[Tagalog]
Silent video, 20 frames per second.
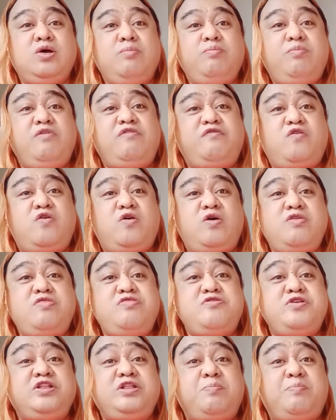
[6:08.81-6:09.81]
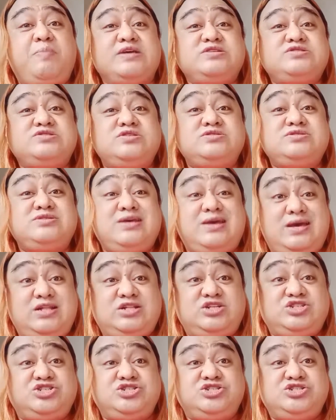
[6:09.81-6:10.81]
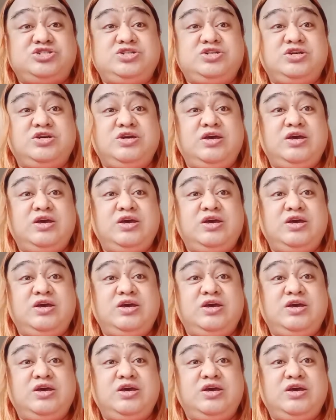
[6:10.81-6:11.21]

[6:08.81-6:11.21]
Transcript: before 30 pesos each.